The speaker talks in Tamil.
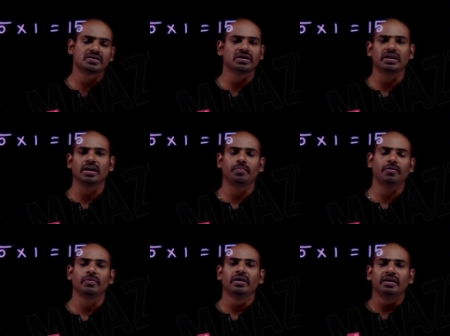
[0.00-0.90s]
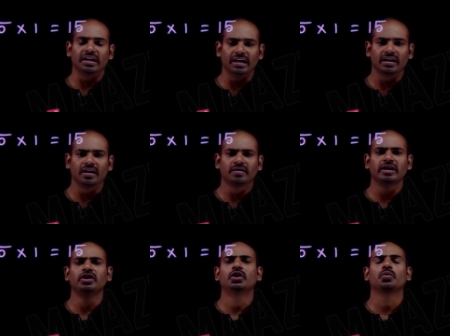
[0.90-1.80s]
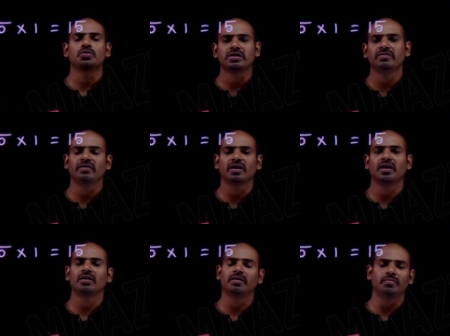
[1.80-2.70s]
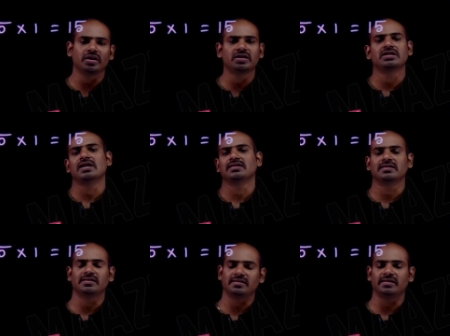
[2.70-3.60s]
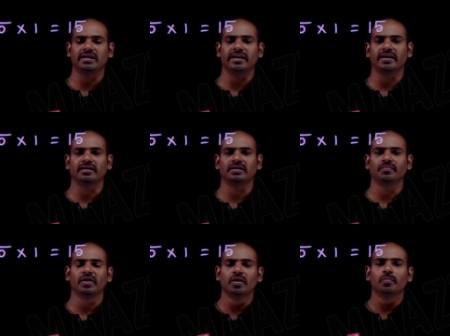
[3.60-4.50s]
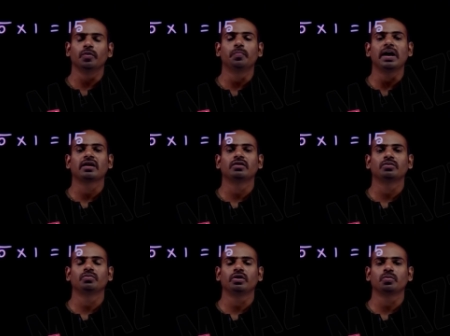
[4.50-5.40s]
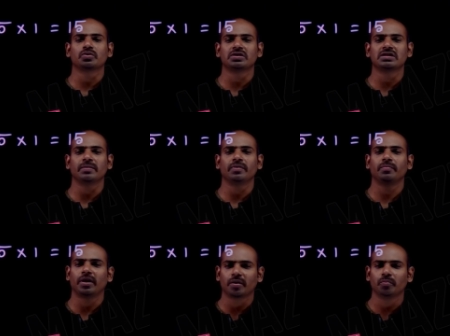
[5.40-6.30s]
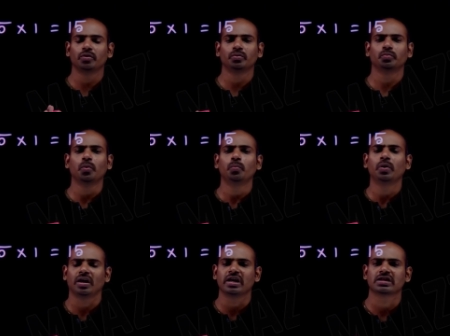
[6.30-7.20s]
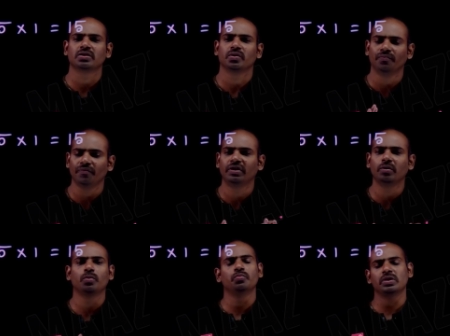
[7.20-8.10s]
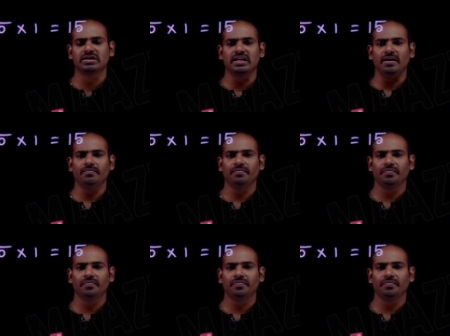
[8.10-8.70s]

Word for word: சரிங்களாப்பா ஏன்னா எந்த கொஸ்டின் வேணாலும் நம்மளுக்கு சான்சஸ் இருக்குது கேட்குறதுக்கு புக் பேக்கில் இருக்கக்கூடிய கொஸ்டின்ஸ் அப்படின்னு பார்க்கும்போது ஒவ்வொரு லெசனுக்கும் ஃபிஃப்டீன் ஒன் ஒன்பேட்ஸ் தான்